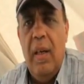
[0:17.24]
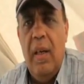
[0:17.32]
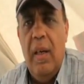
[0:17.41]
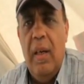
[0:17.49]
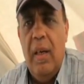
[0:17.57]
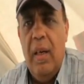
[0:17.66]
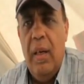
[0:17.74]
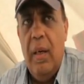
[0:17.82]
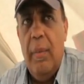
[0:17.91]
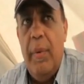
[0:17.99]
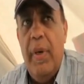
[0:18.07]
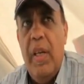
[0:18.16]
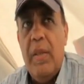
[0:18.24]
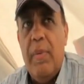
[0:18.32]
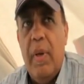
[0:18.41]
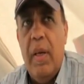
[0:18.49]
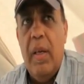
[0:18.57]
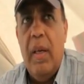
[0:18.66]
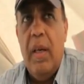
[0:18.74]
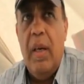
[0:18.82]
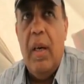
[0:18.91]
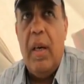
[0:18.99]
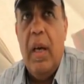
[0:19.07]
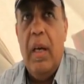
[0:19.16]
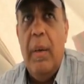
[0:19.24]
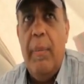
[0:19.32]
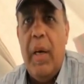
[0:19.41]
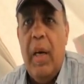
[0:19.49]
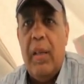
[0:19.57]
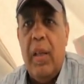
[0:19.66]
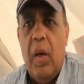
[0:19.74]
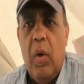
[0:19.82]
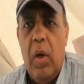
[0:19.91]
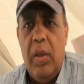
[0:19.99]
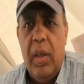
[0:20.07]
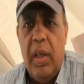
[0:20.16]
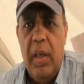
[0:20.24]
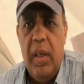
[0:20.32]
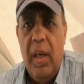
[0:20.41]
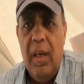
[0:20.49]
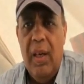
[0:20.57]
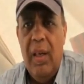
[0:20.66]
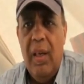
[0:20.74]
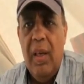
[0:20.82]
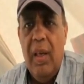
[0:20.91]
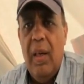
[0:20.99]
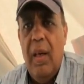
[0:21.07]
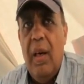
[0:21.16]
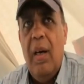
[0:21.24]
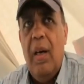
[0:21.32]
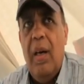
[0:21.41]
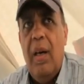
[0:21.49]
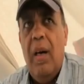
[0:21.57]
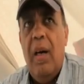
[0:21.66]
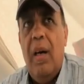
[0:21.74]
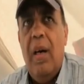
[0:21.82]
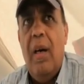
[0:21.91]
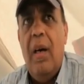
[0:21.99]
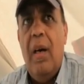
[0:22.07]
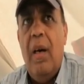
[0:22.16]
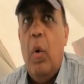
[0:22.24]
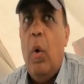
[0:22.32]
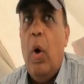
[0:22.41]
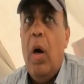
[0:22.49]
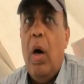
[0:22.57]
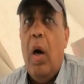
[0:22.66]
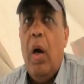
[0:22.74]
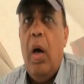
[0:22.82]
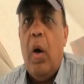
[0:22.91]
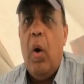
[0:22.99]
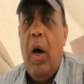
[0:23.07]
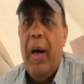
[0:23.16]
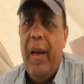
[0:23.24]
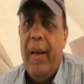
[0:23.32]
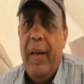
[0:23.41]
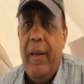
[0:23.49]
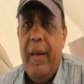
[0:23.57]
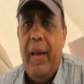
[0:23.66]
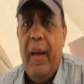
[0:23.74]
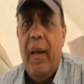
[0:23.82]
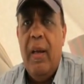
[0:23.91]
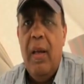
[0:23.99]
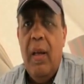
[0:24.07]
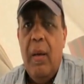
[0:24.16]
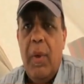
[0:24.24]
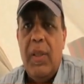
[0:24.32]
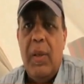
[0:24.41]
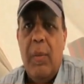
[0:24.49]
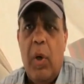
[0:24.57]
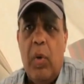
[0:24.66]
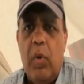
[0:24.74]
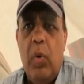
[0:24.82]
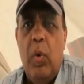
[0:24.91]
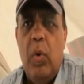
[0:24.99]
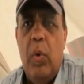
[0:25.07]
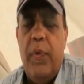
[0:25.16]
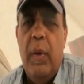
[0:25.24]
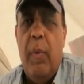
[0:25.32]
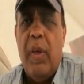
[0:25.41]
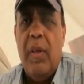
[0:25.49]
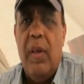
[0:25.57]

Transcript: آه بالنسبه اكلمك على التغيرات الجديده أيوة. آه هو غيروا حاجات جديده بس برضو في